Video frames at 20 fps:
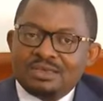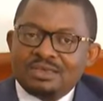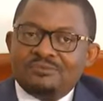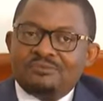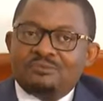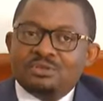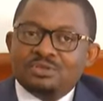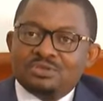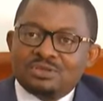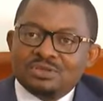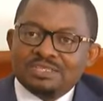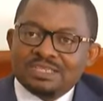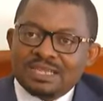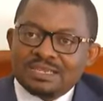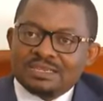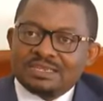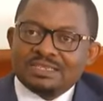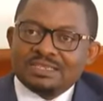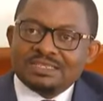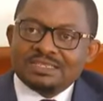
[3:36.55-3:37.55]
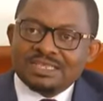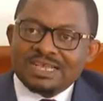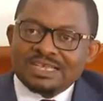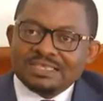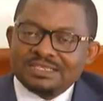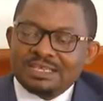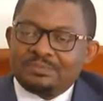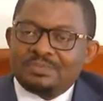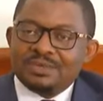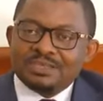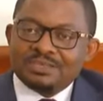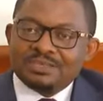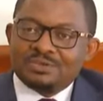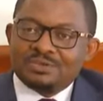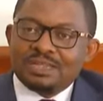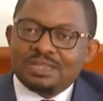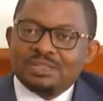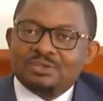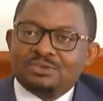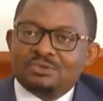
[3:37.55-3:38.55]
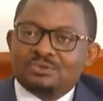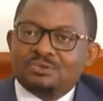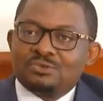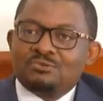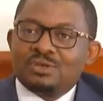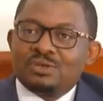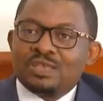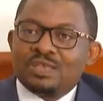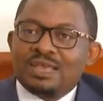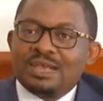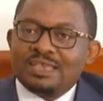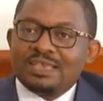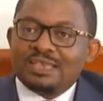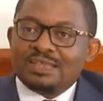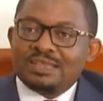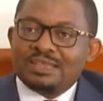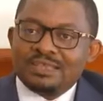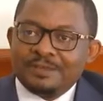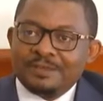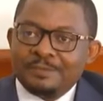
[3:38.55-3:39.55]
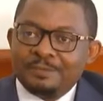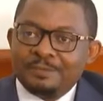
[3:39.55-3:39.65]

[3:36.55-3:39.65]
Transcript: Il faut donc s'adresser à ces personnes-là lorsque vous voulez acquérir